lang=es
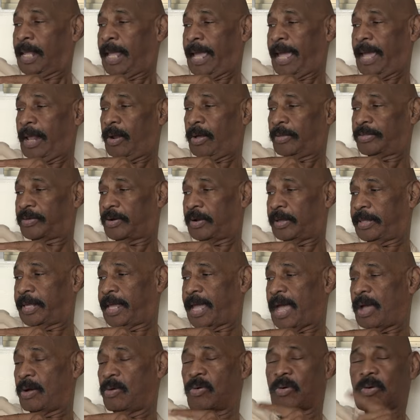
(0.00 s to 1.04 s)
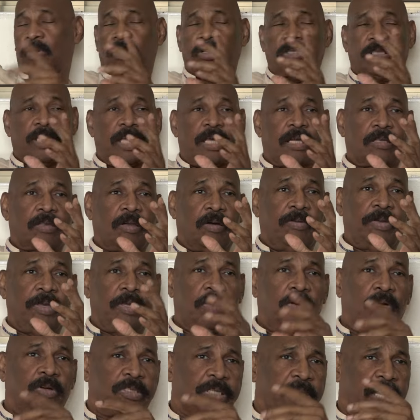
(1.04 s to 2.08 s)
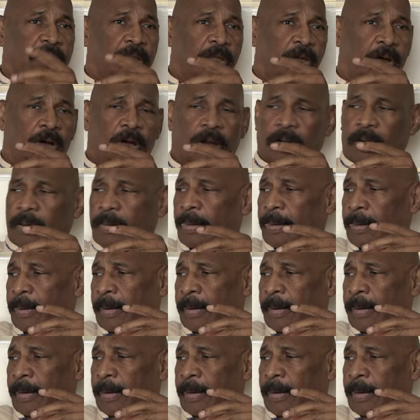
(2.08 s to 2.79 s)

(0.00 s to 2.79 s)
El otro día en un concierto vino un señor